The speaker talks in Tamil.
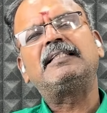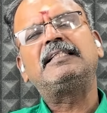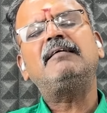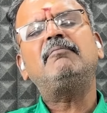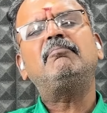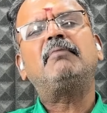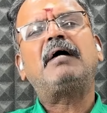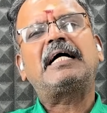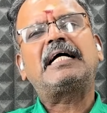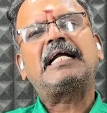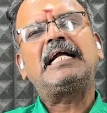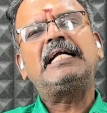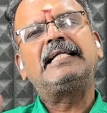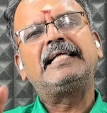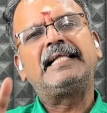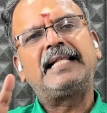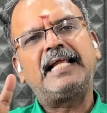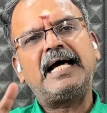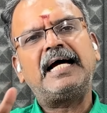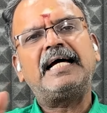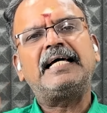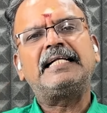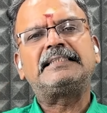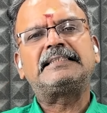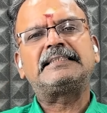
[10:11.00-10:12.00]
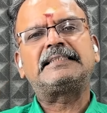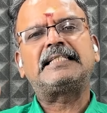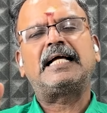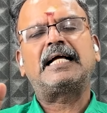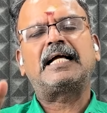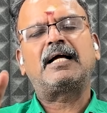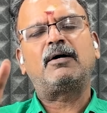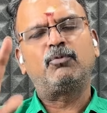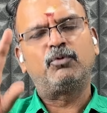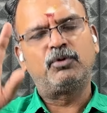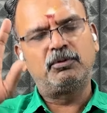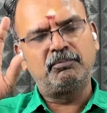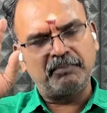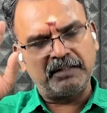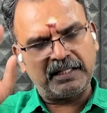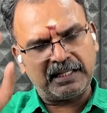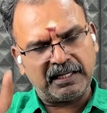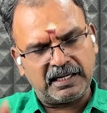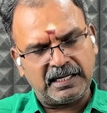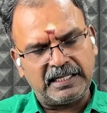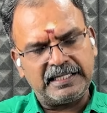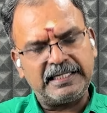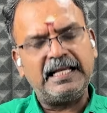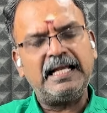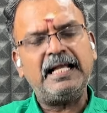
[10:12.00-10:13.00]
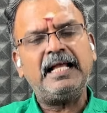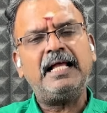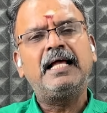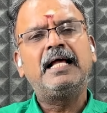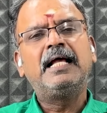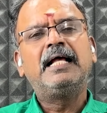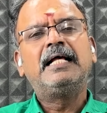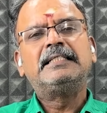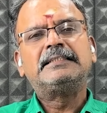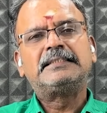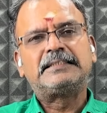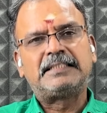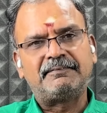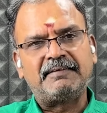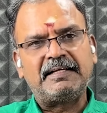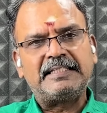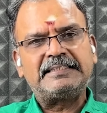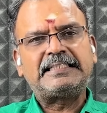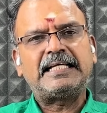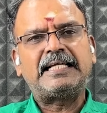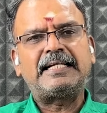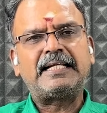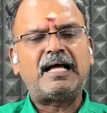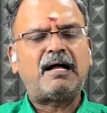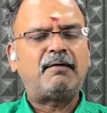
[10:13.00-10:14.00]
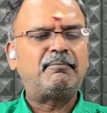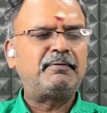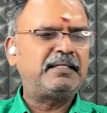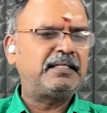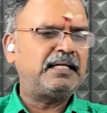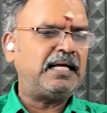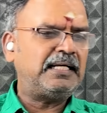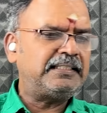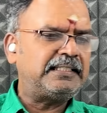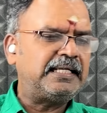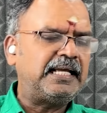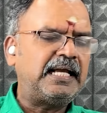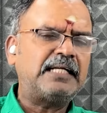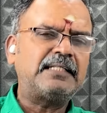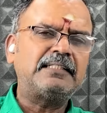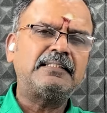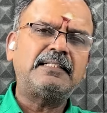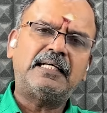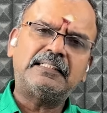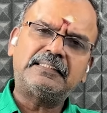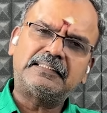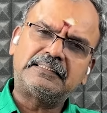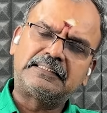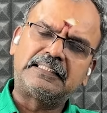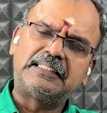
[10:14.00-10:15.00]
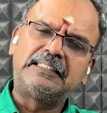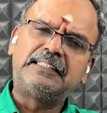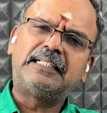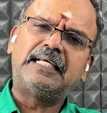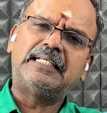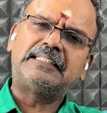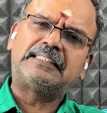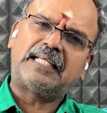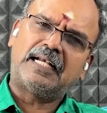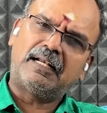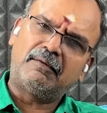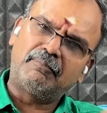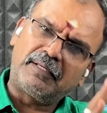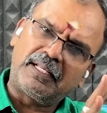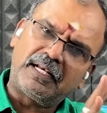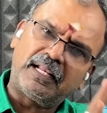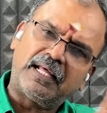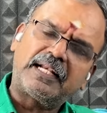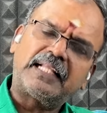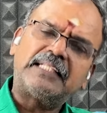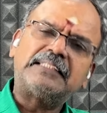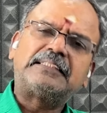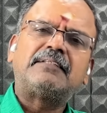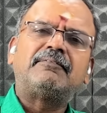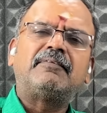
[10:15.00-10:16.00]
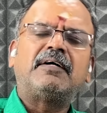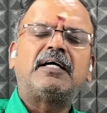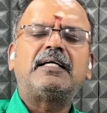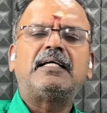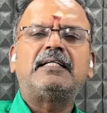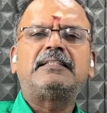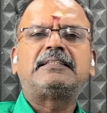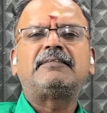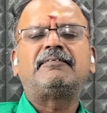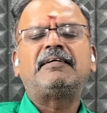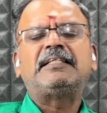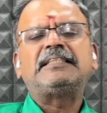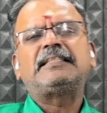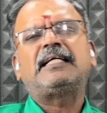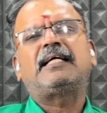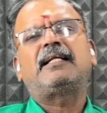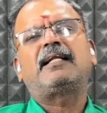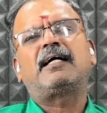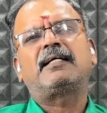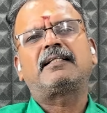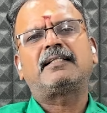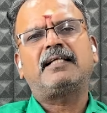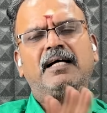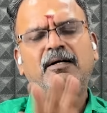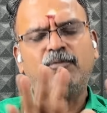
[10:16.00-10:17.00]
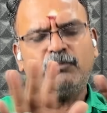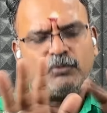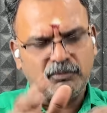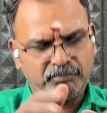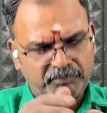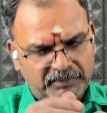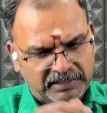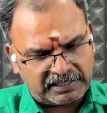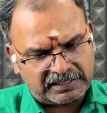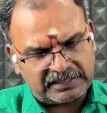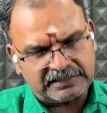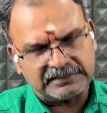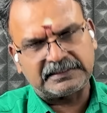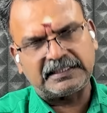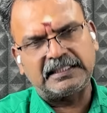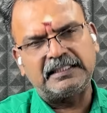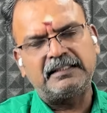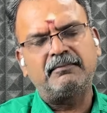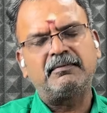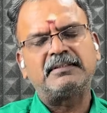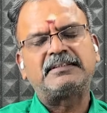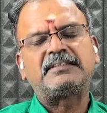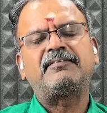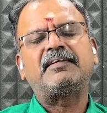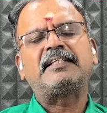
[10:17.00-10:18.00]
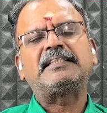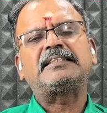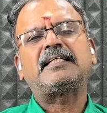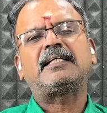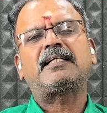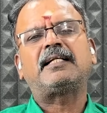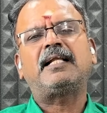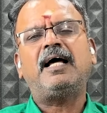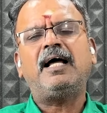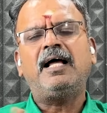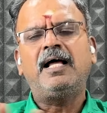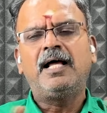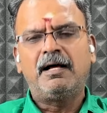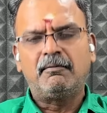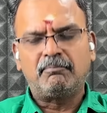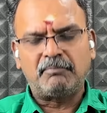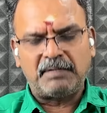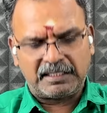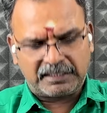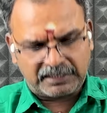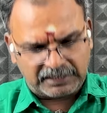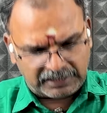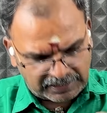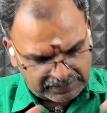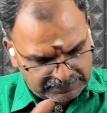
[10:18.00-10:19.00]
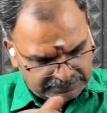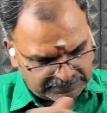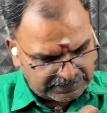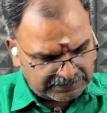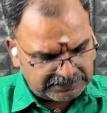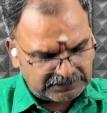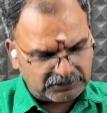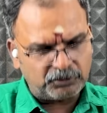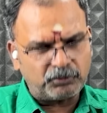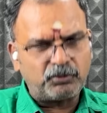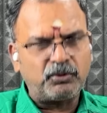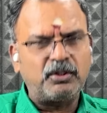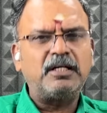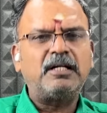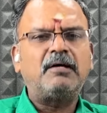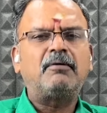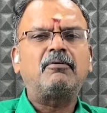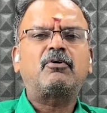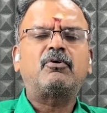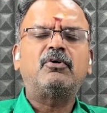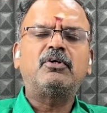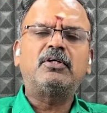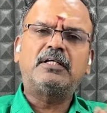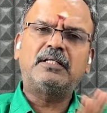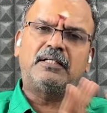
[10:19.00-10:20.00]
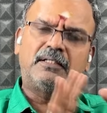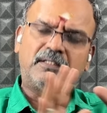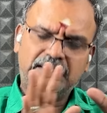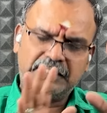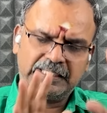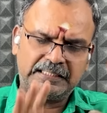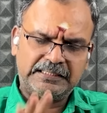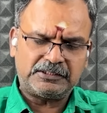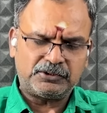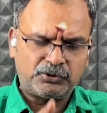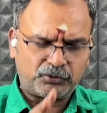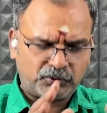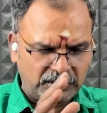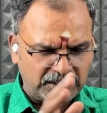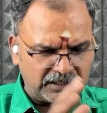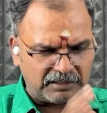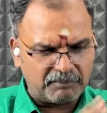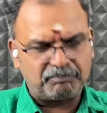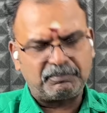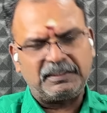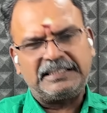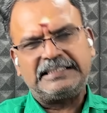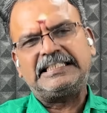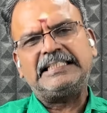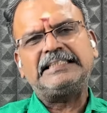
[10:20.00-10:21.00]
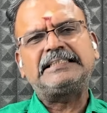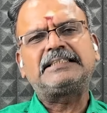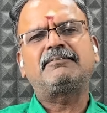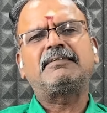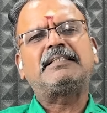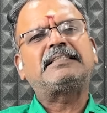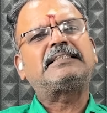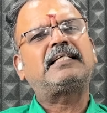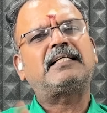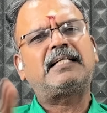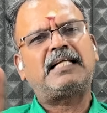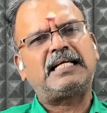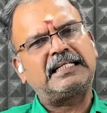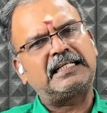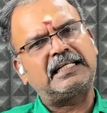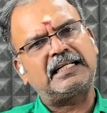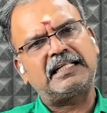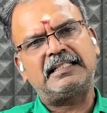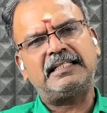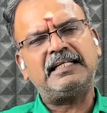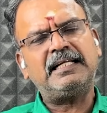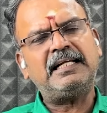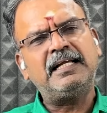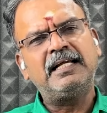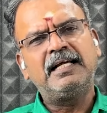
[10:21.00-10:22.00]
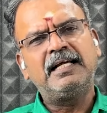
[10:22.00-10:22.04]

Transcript: வந்து மக்கள் நிராகரிச்சிட்டாங்க உண்மையான சிவசேனா அப்படின்னா ஏக்நாத் சிண்டே தலைமையிலான சிவ சிவசேனா தான் உண்மையான சிவசேனா மக்களால் ஏற்றுக்கொள்ள கொண் ஏற்றுக்கொள்ளப்பட்ட சிவசேனாங்கிறது